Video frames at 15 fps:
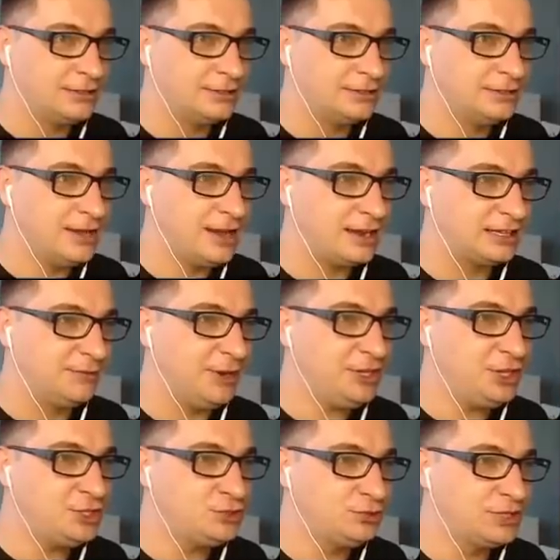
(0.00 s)
Так, давайте
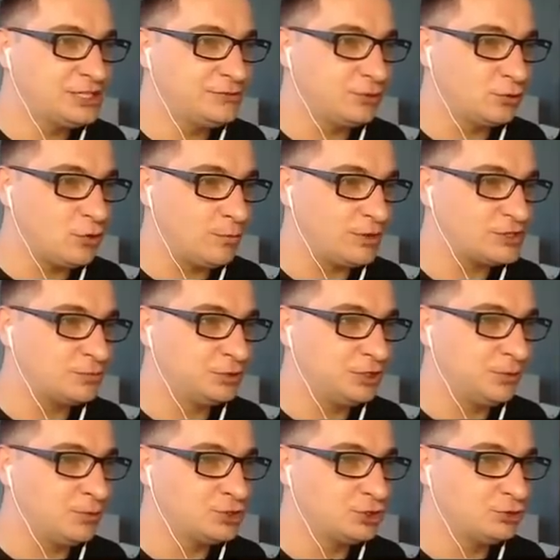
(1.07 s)
отсюда сверху посмотрим.
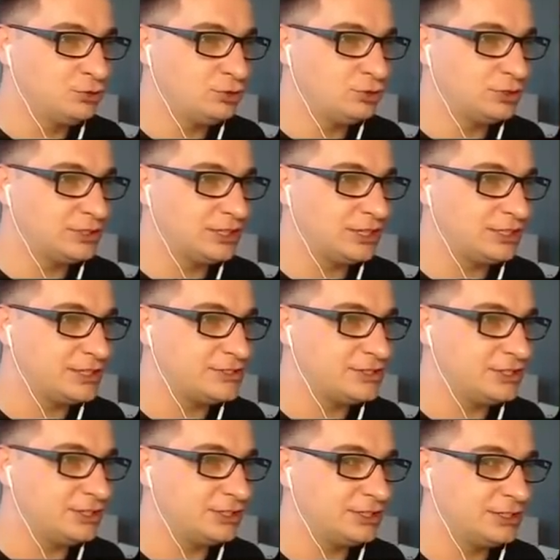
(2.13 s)
Может тут кто-то где-то
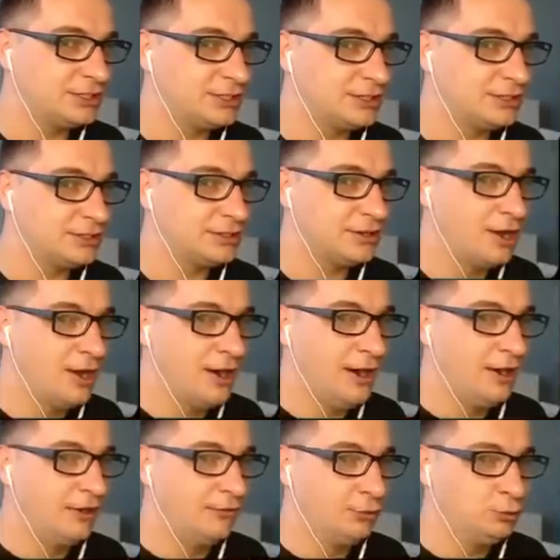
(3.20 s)
сидит? А,
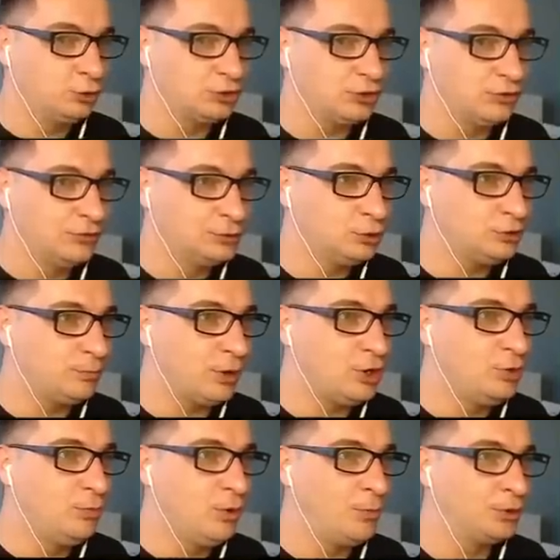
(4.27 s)
вот тут, вот тут
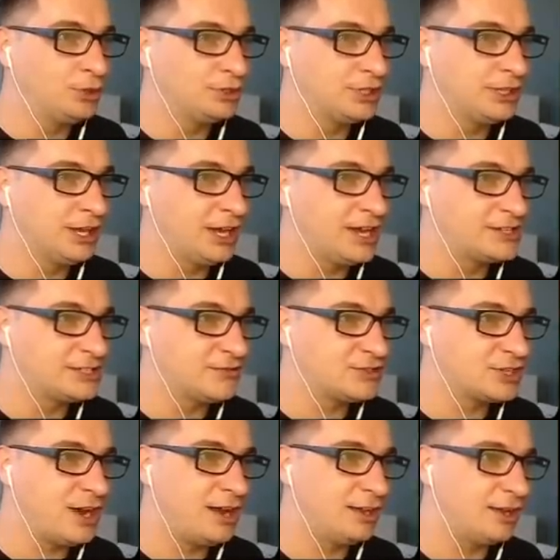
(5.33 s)
по-любому кто-то ныкается в
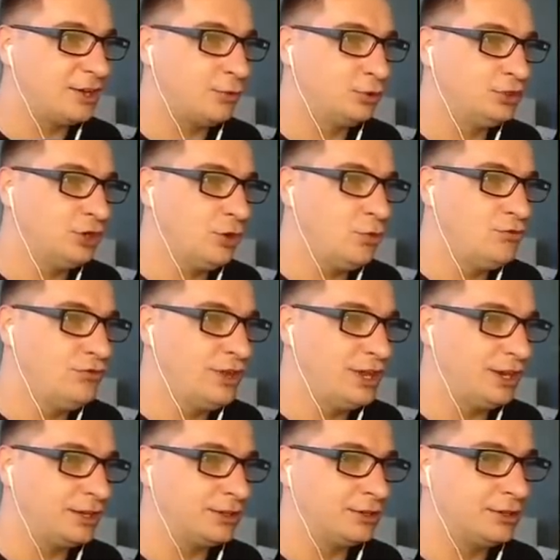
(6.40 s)
скалах. Вот я
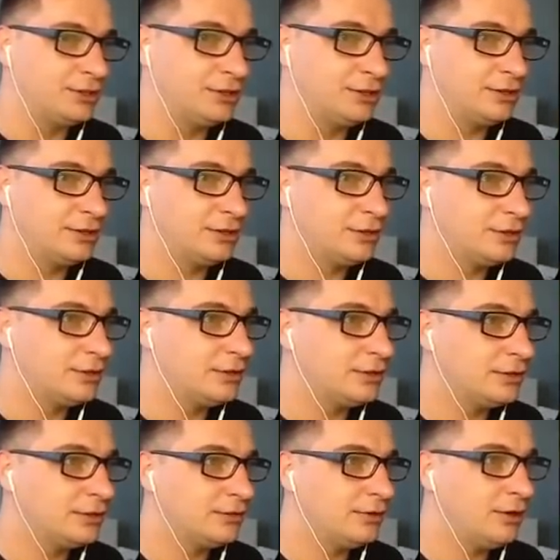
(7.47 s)
уверен.
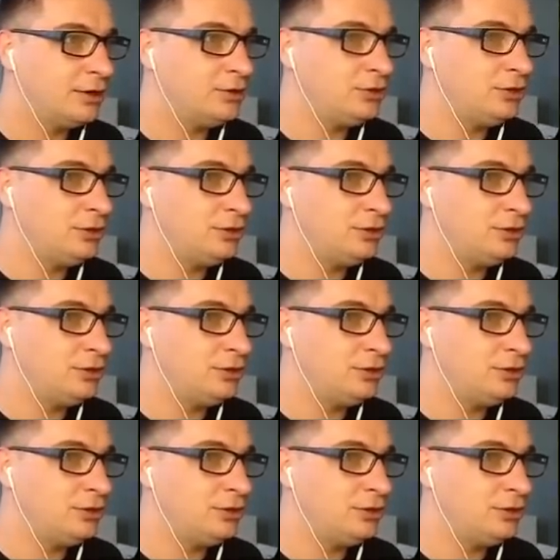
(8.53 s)
Я а нет.